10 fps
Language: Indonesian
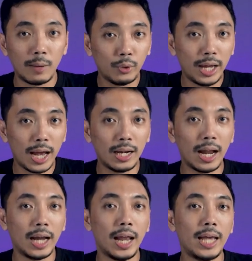Kemudian
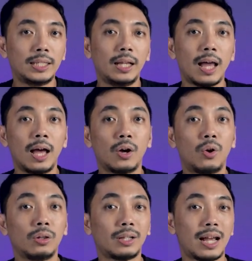ada istilah
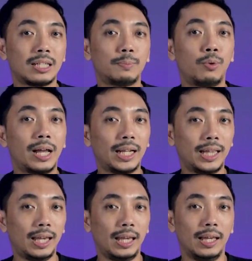contrast
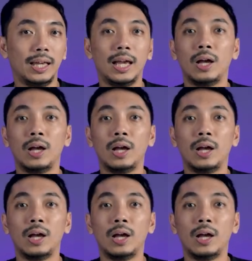polarity.